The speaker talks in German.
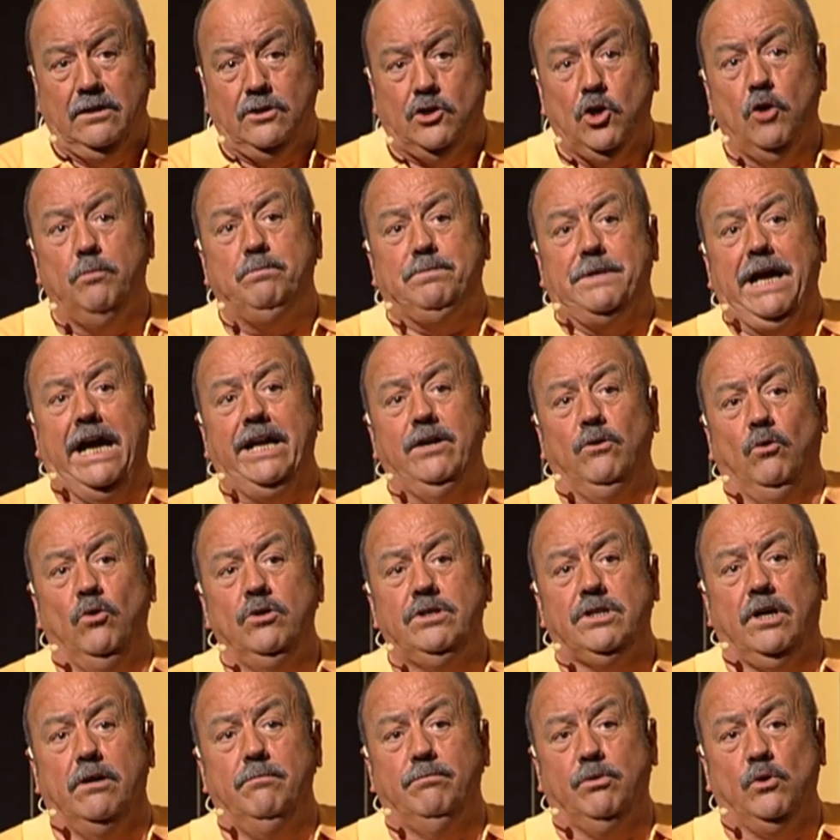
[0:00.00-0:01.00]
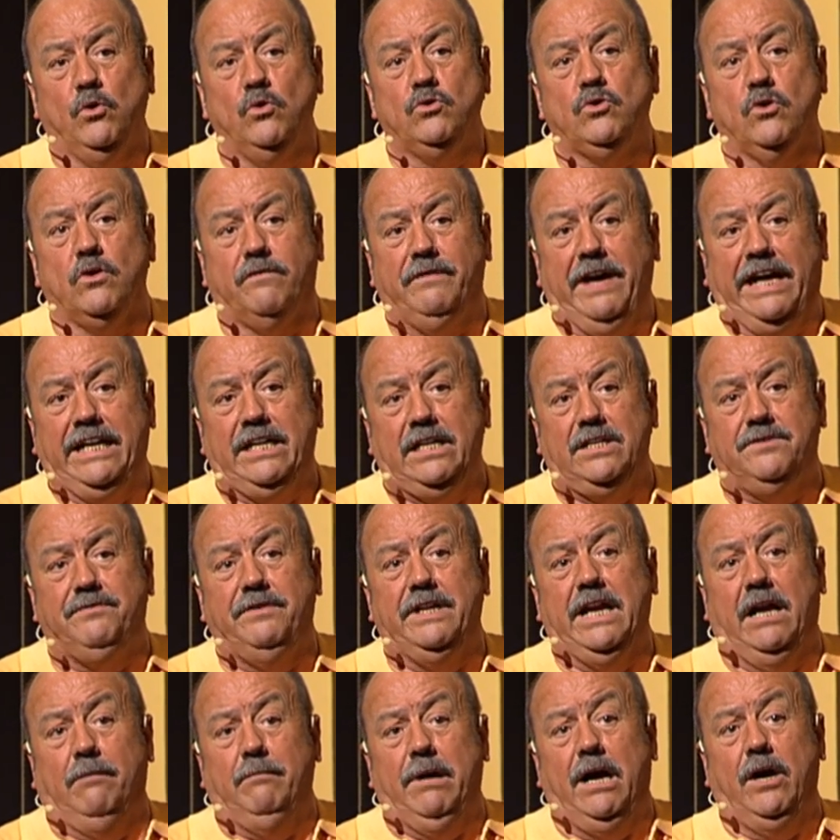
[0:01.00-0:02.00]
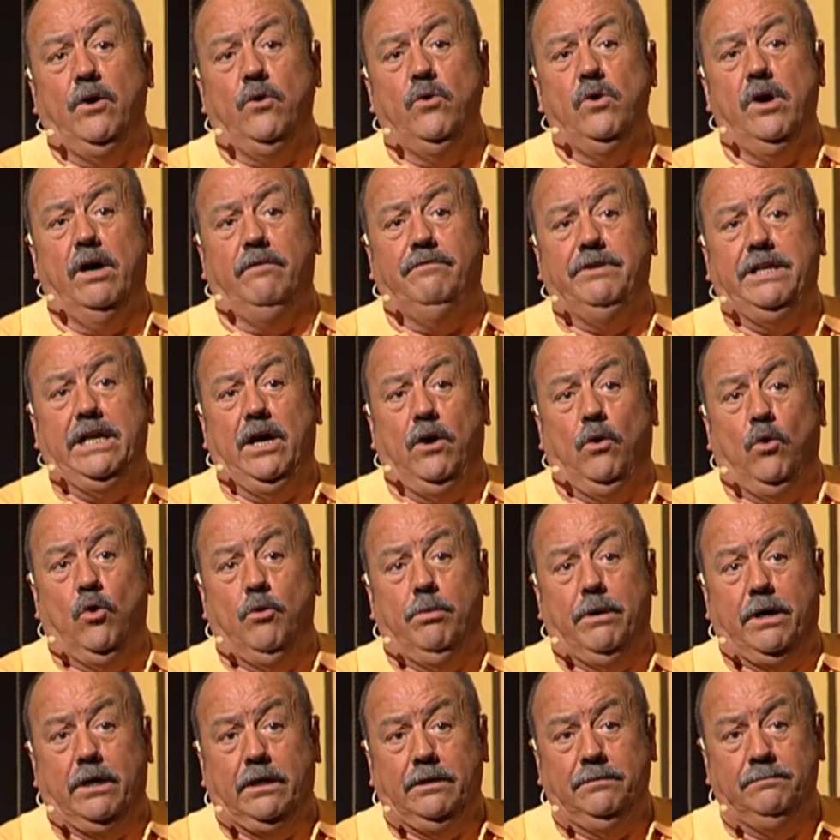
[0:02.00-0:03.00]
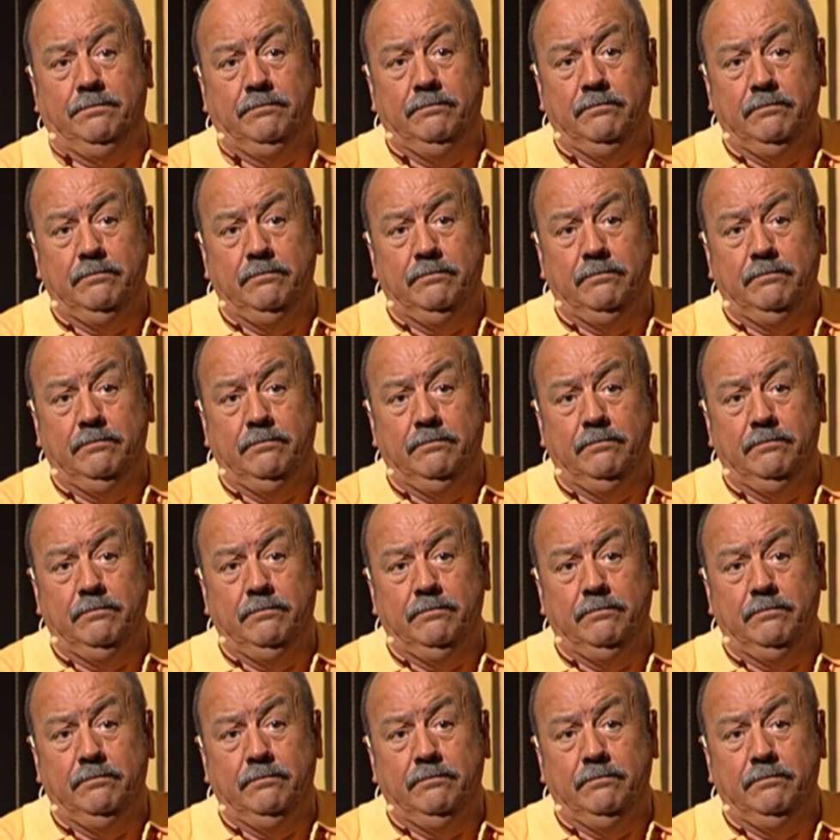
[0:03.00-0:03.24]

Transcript: Jupp, dein unteren Blutdruckwert ist wieder mal höher wie der obere.